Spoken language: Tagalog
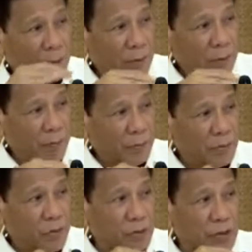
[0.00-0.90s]

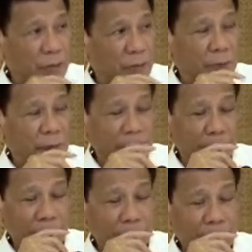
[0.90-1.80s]
medyo sa baba.
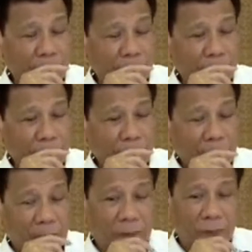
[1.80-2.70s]

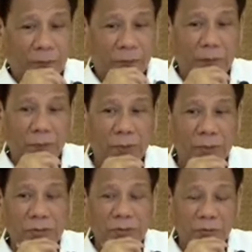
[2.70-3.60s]
Now, the Philippines
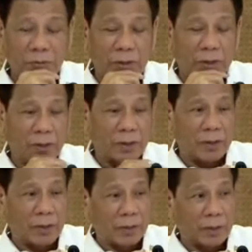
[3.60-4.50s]
is located in the
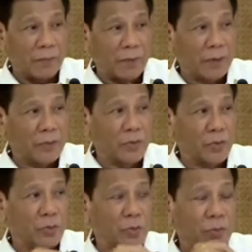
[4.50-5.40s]
tropical
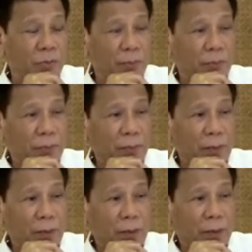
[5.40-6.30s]
zone.
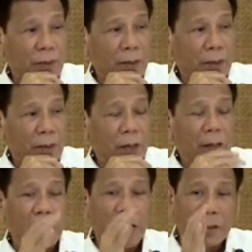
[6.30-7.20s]
Ang
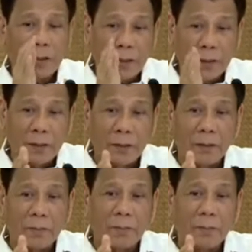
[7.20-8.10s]
ating
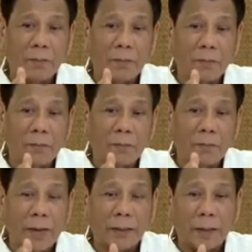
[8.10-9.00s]

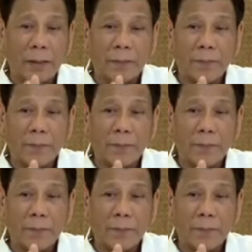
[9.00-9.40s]
bayan